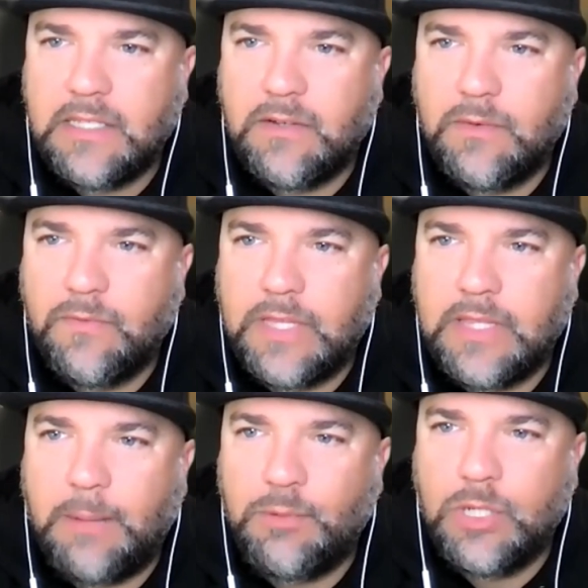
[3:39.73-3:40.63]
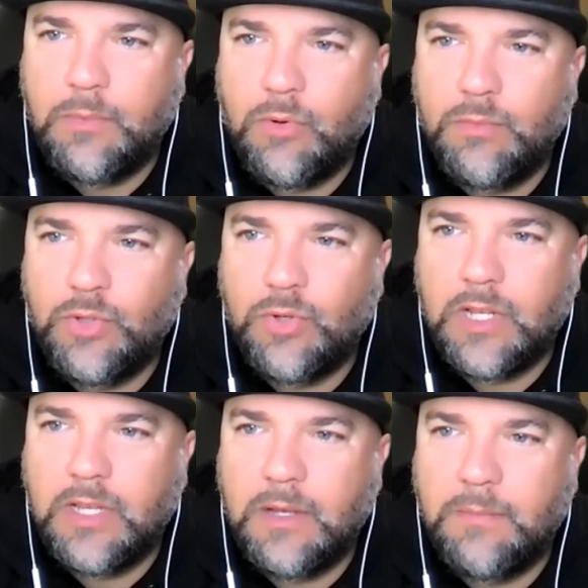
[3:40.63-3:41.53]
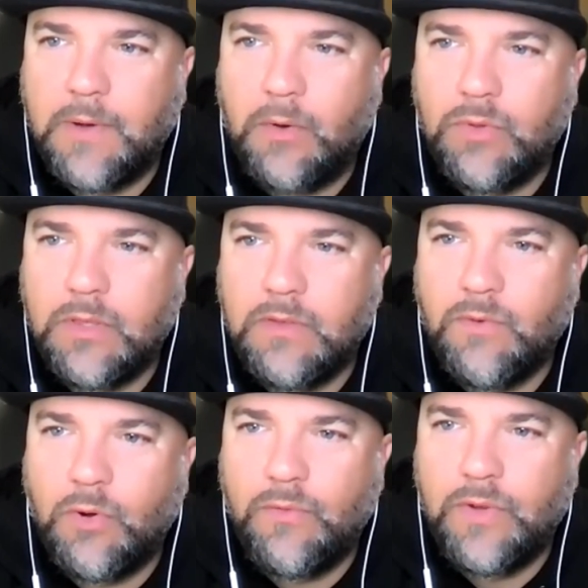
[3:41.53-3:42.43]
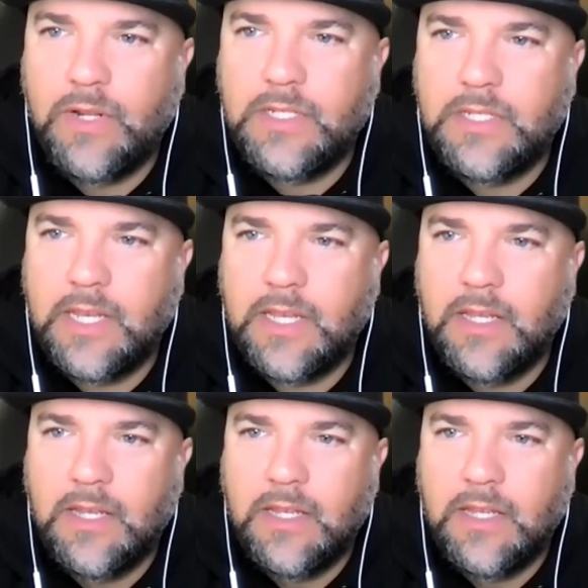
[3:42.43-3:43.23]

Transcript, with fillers: Äh, wann Abstimmung bezüglich äh, Mountain Wolf Listing?